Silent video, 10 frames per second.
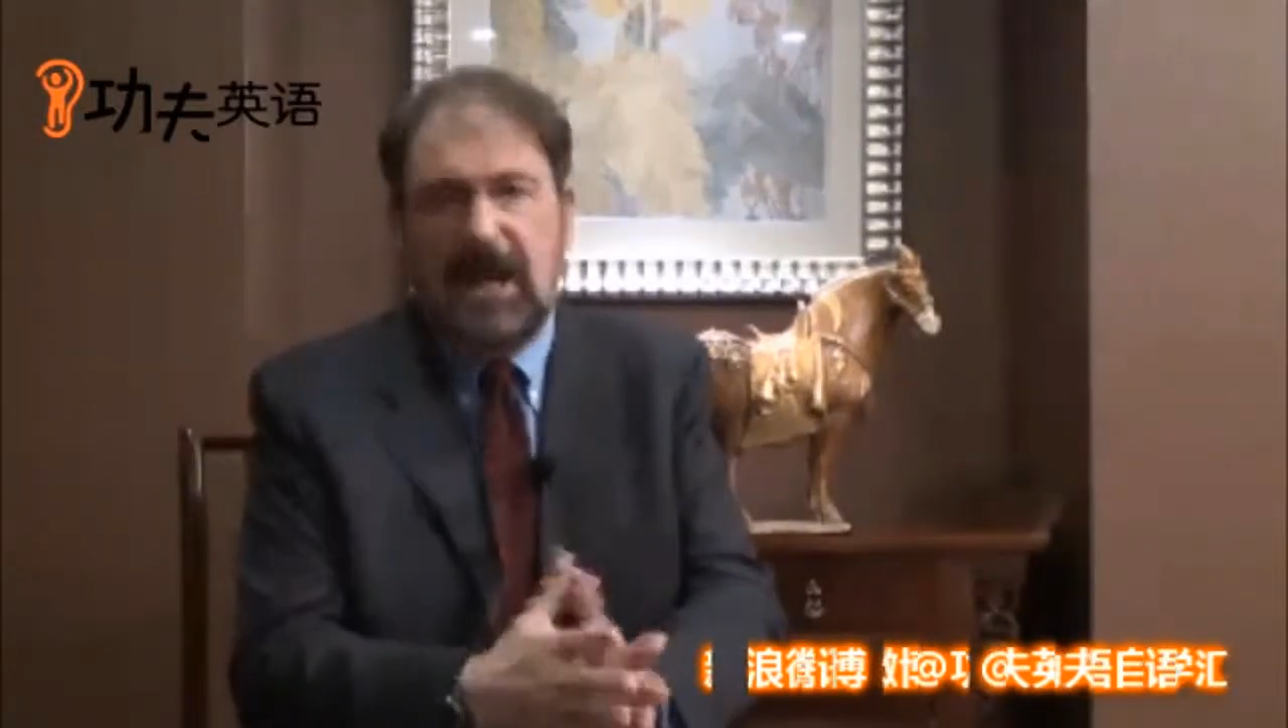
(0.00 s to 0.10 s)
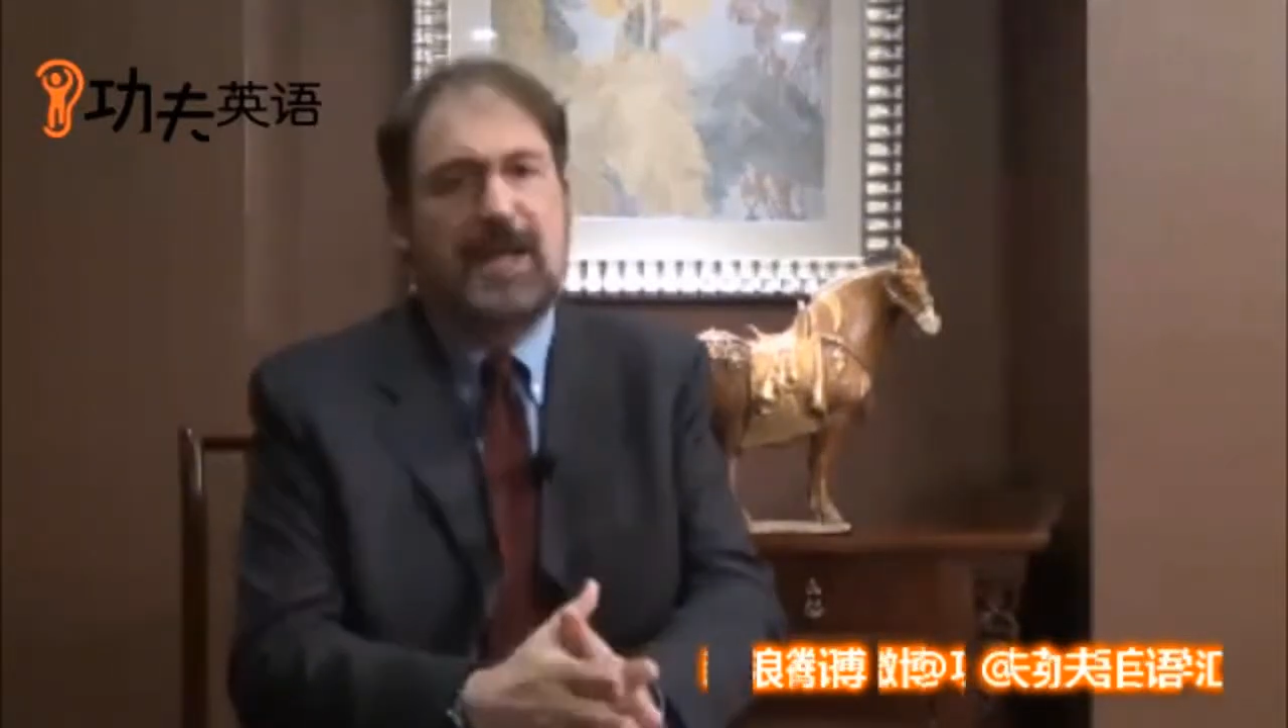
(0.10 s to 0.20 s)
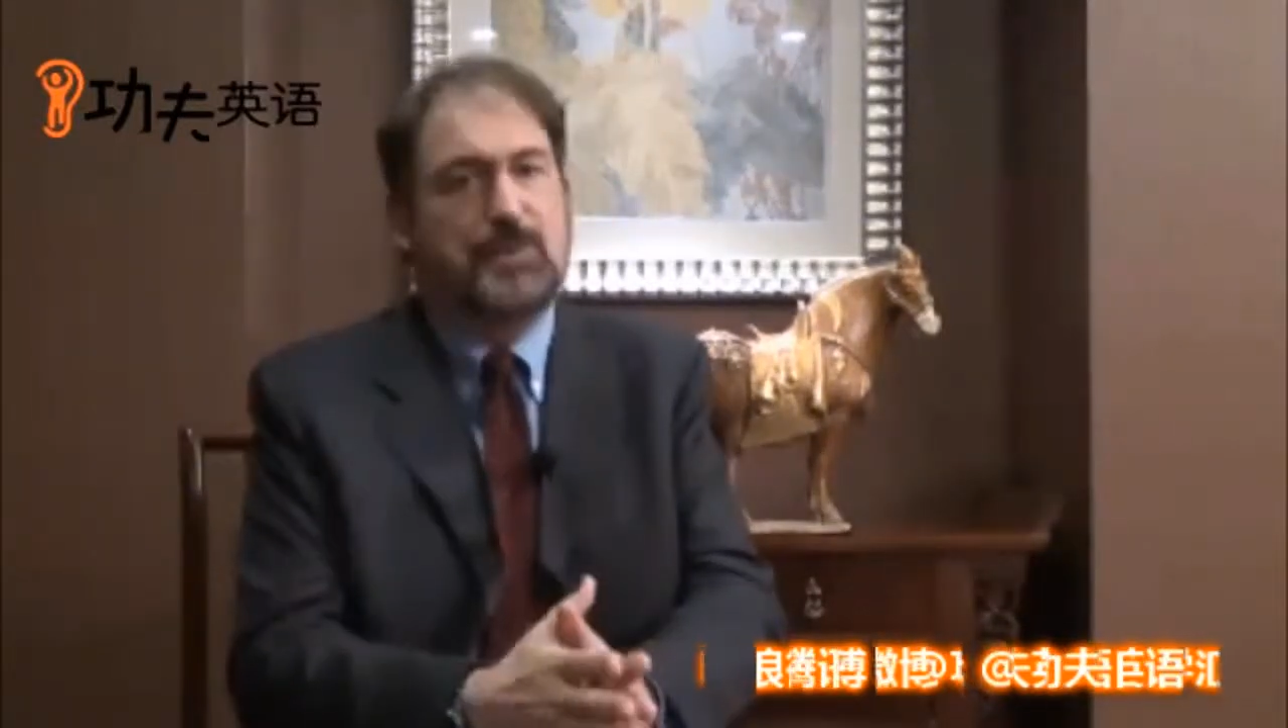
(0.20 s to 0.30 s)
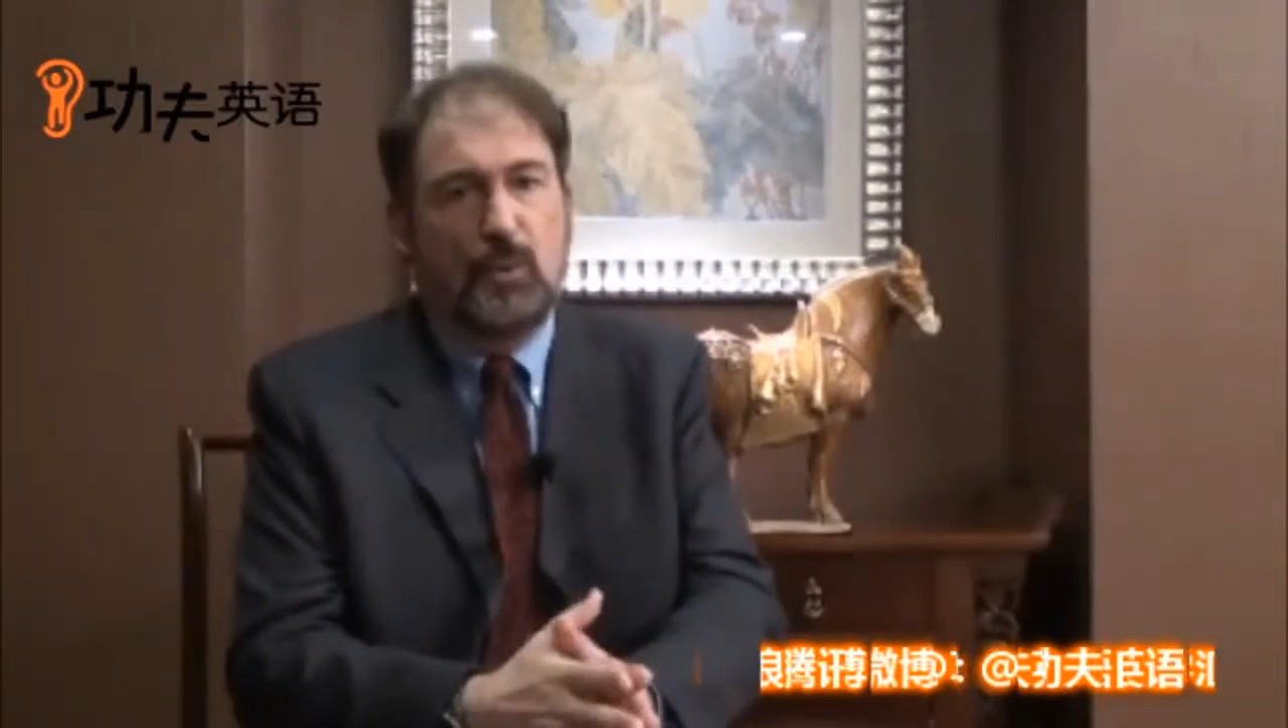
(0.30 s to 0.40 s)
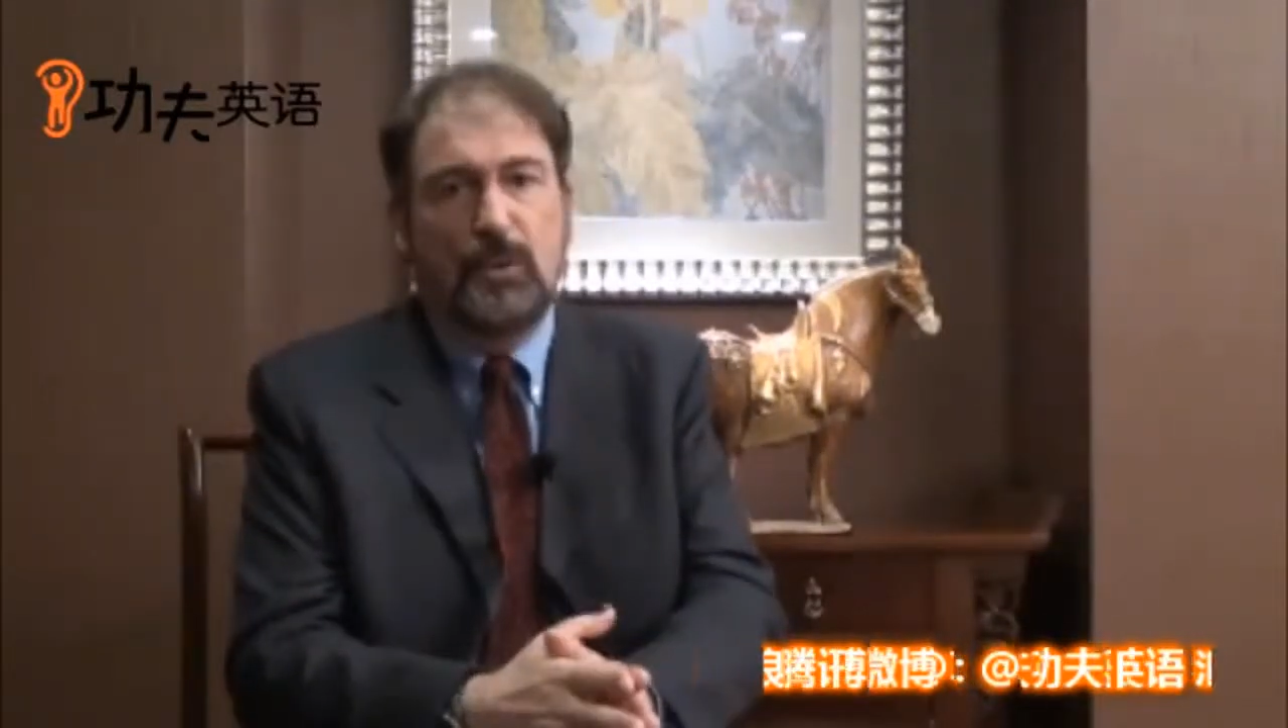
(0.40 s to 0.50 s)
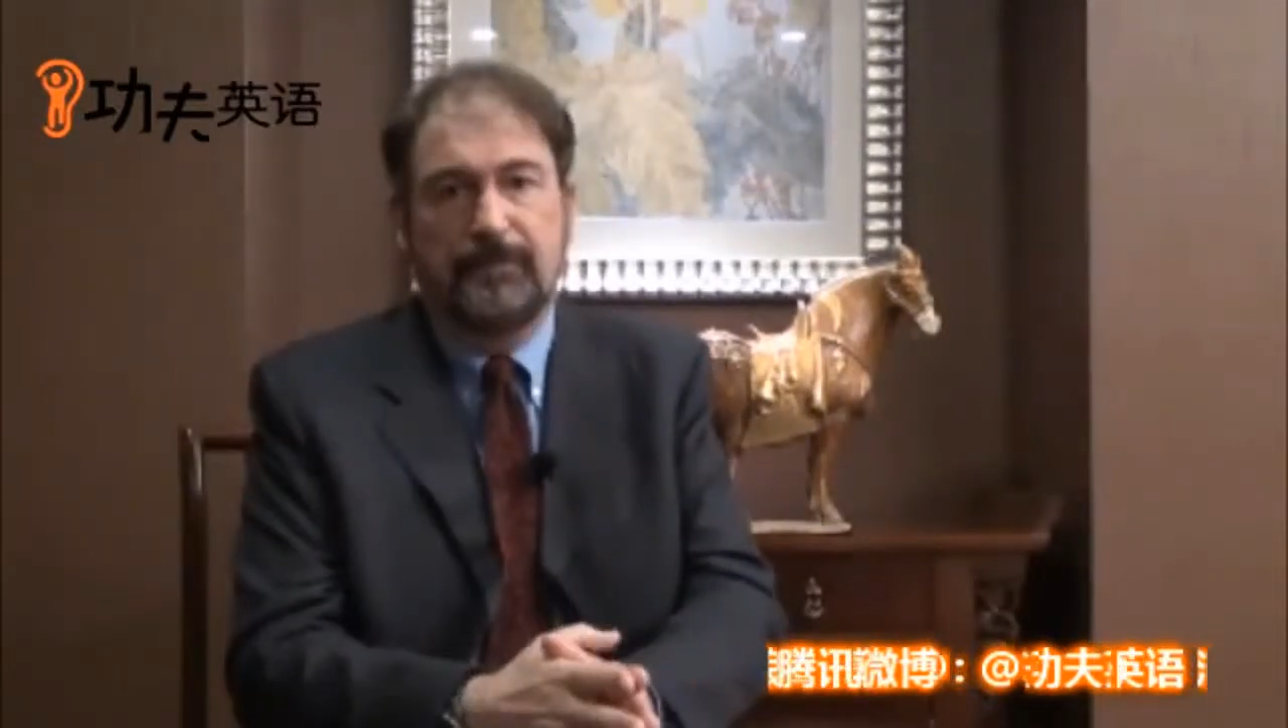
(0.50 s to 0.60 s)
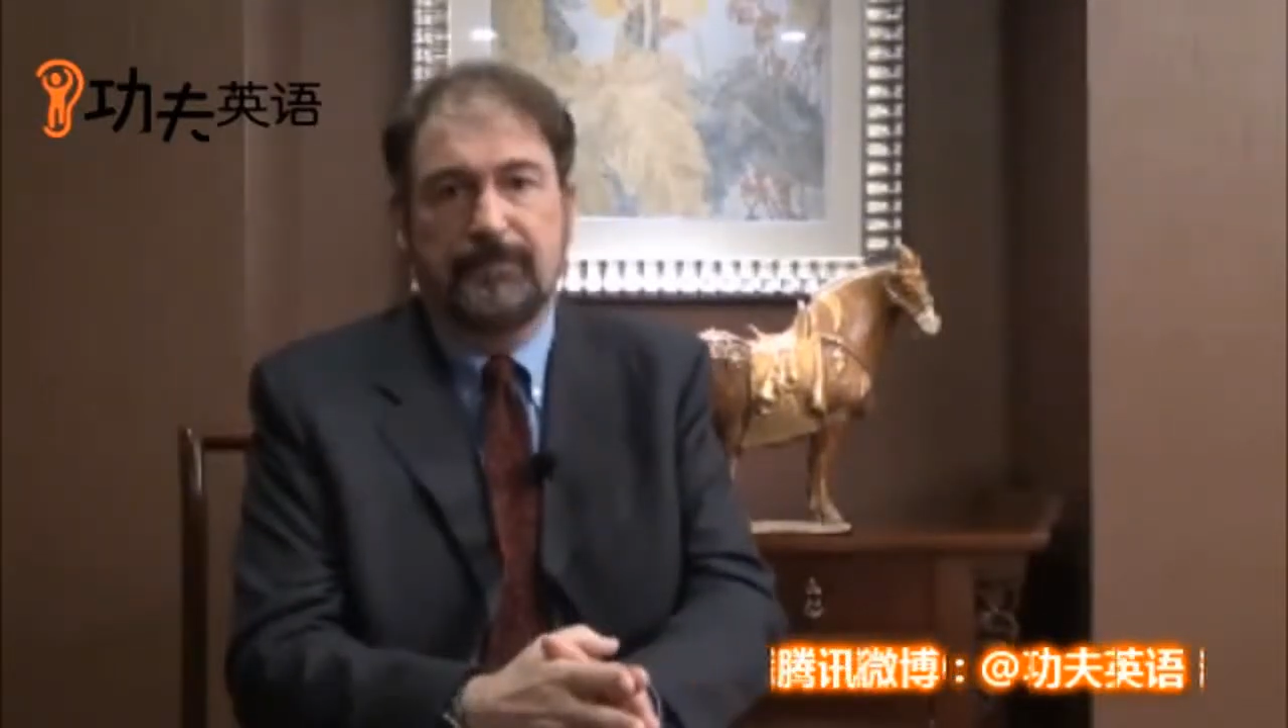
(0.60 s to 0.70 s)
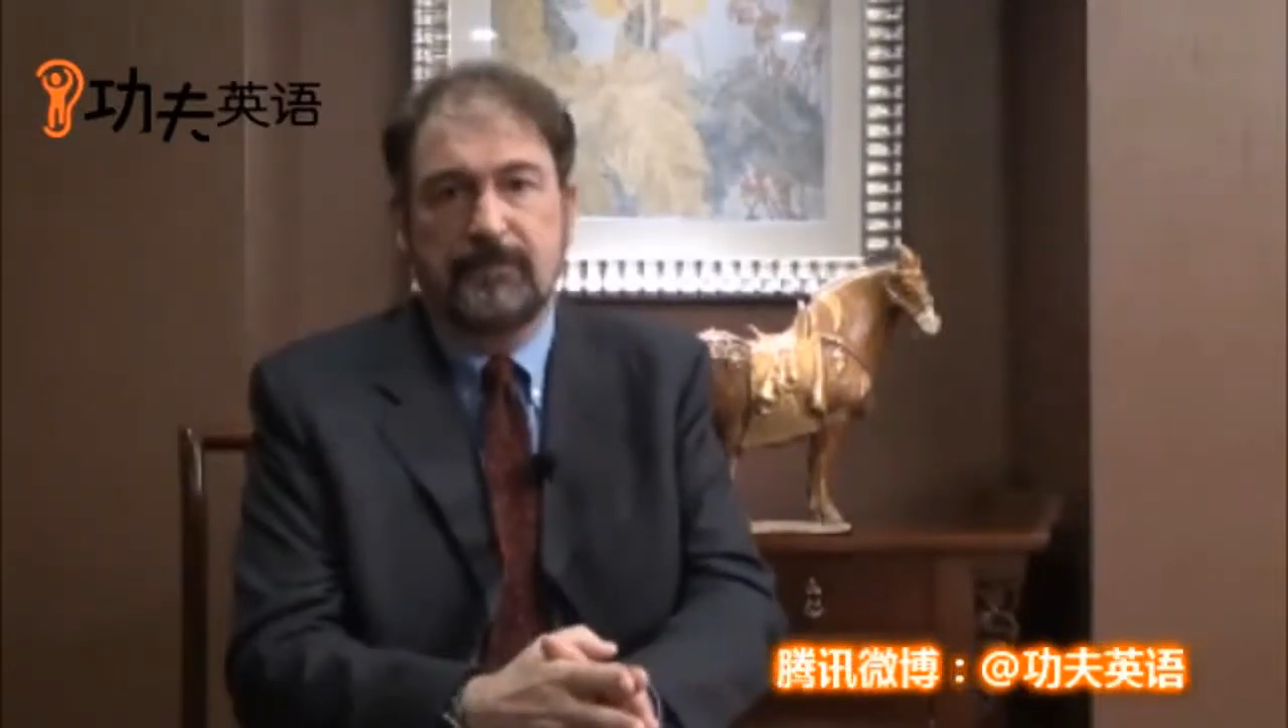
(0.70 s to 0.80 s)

太多，